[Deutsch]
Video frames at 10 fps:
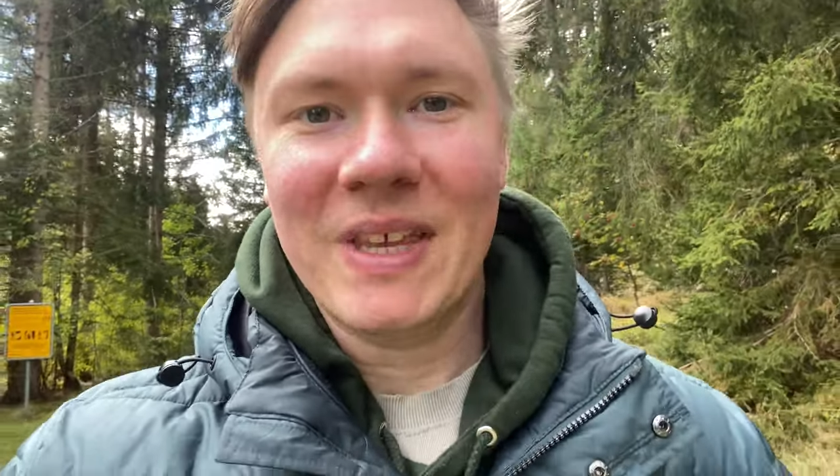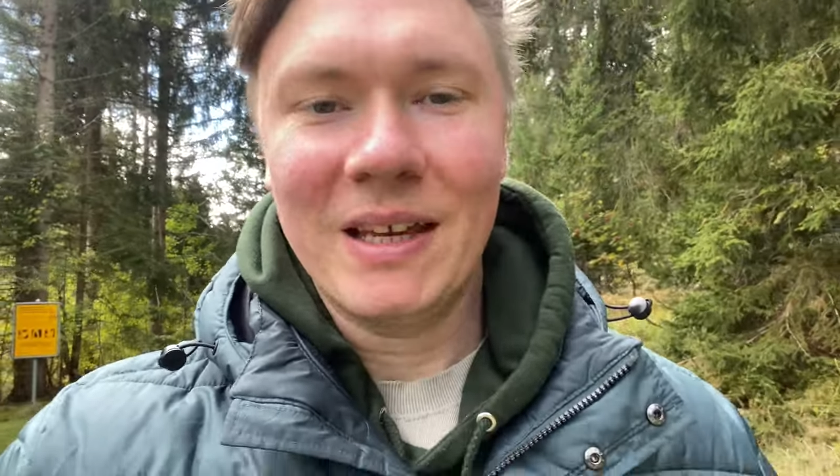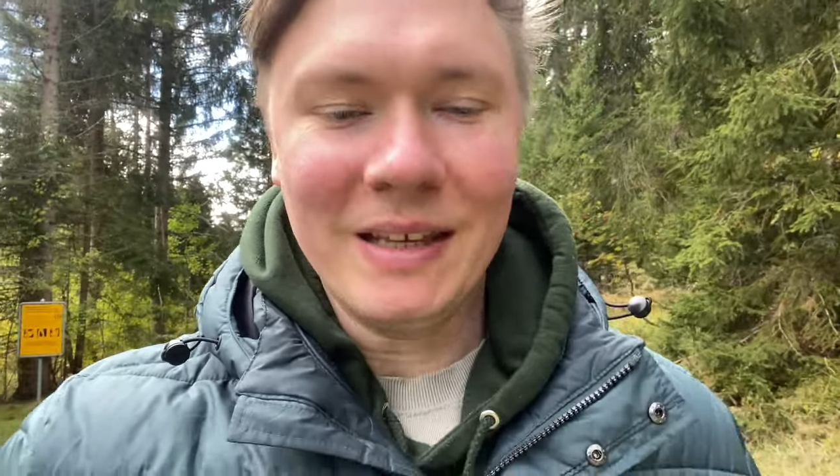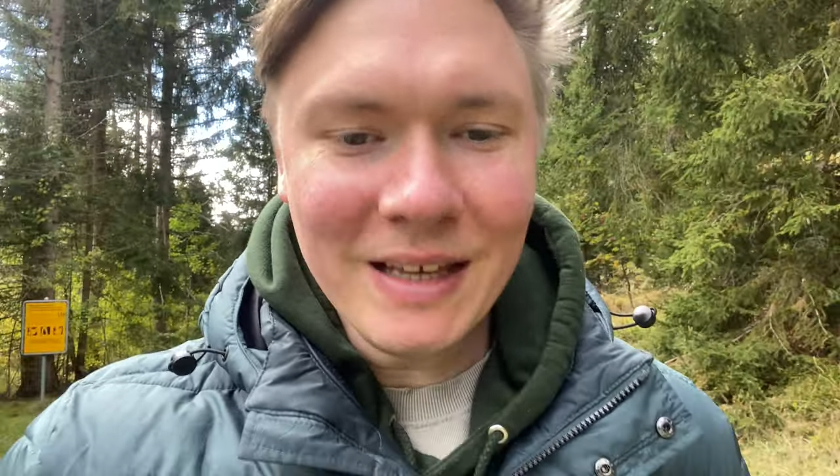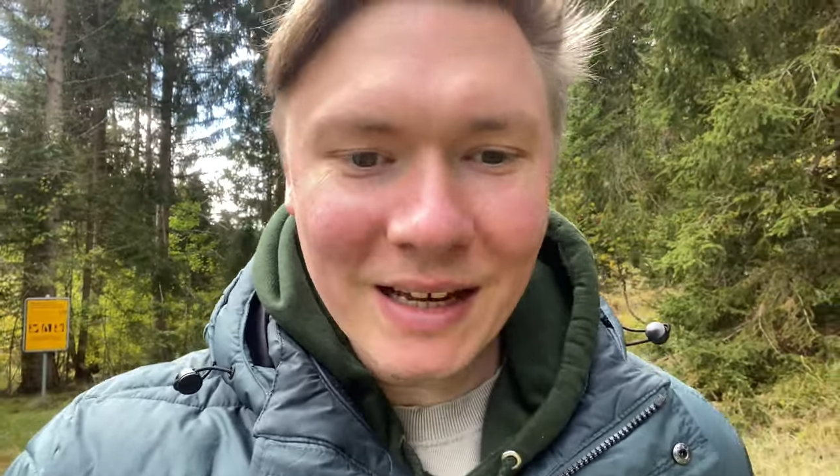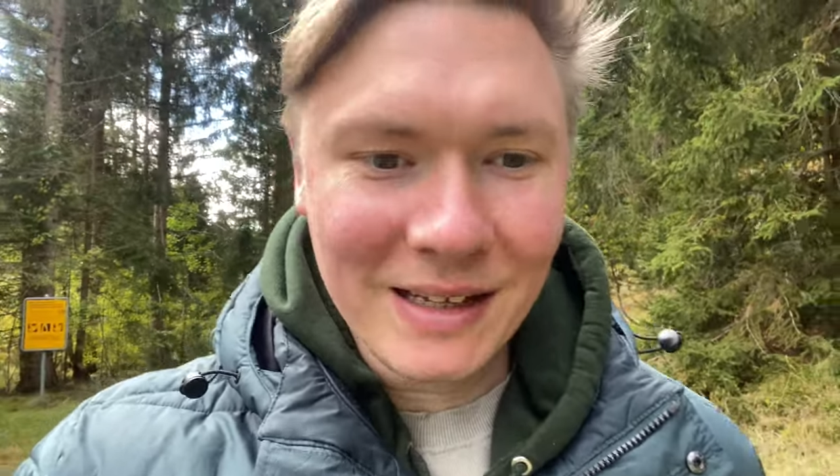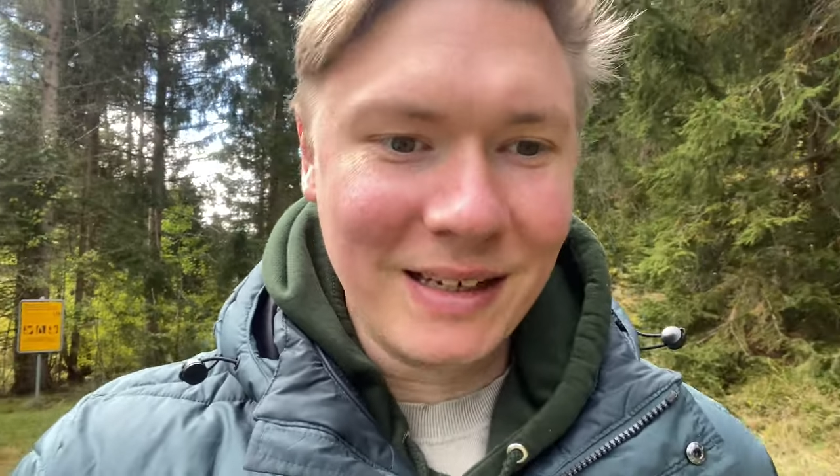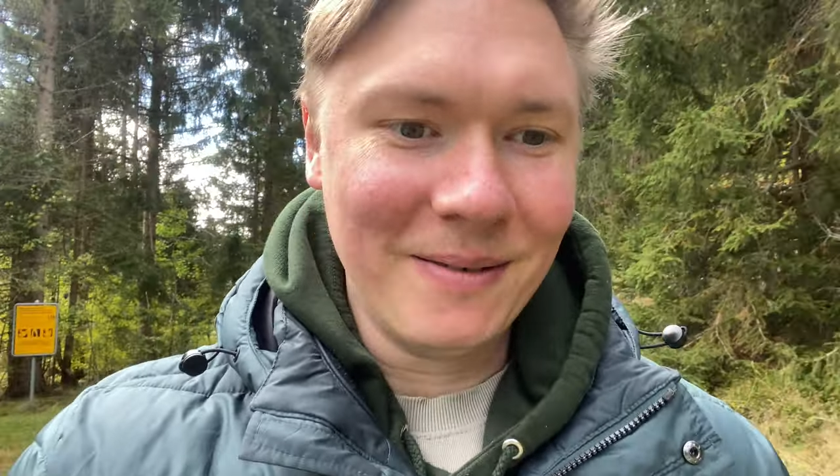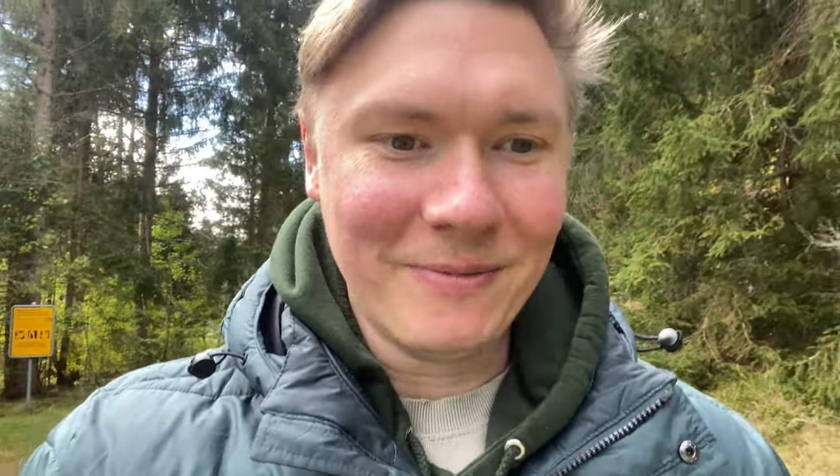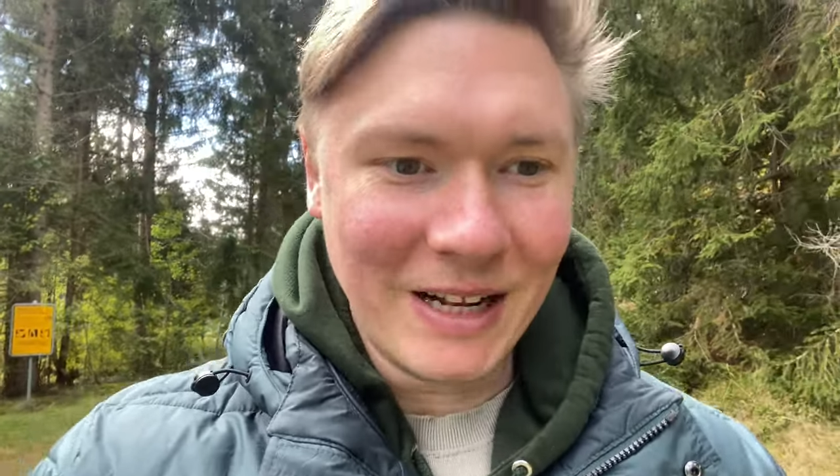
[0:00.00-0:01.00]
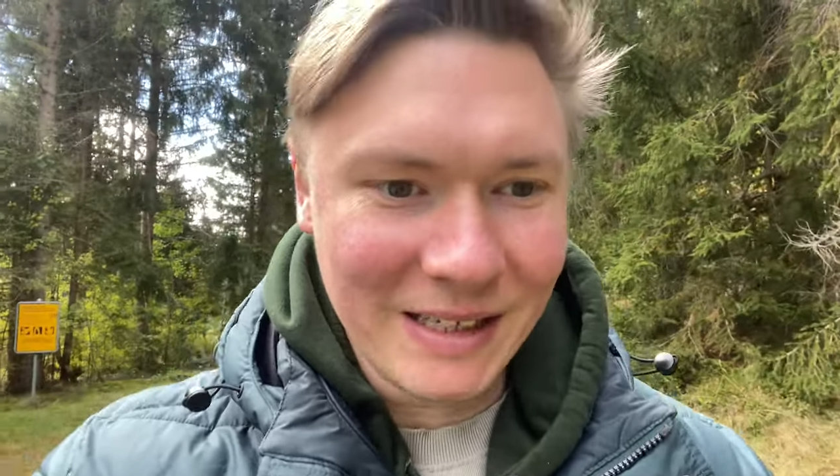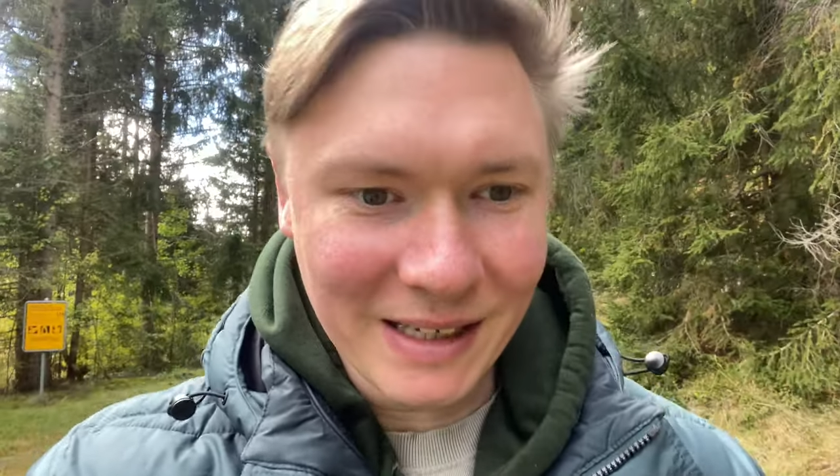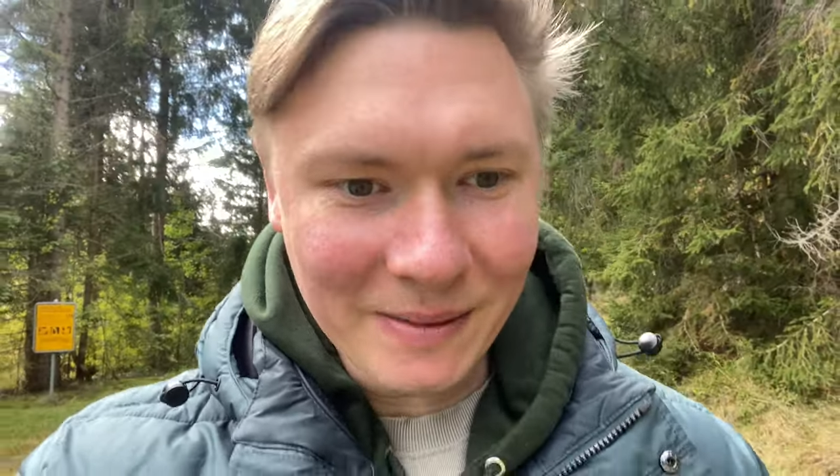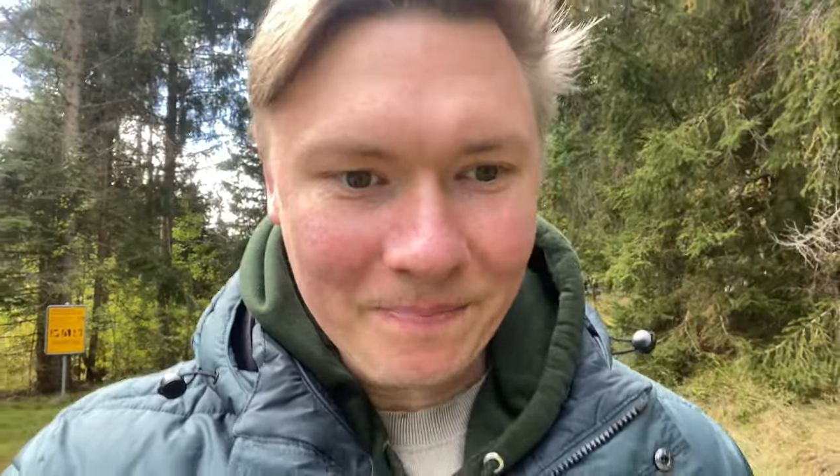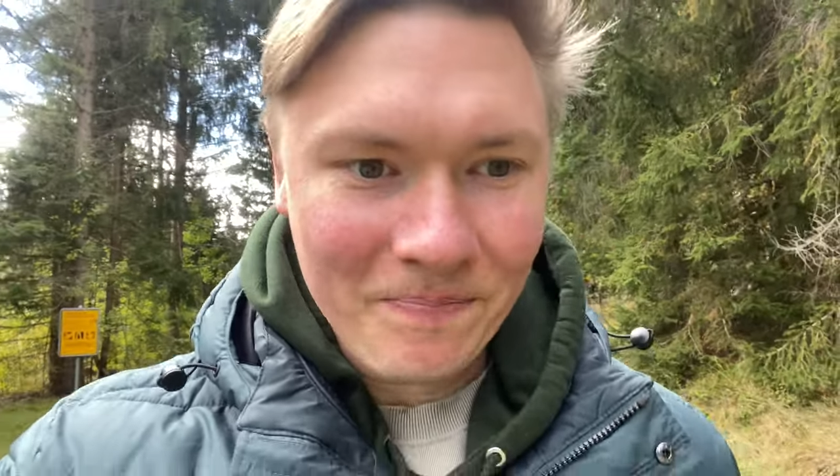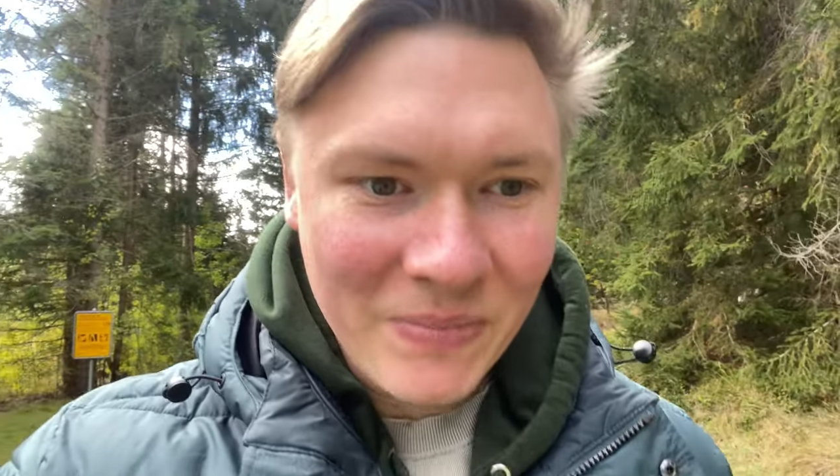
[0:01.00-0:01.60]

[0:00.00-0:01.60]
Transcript: hier in dem Wäldchen.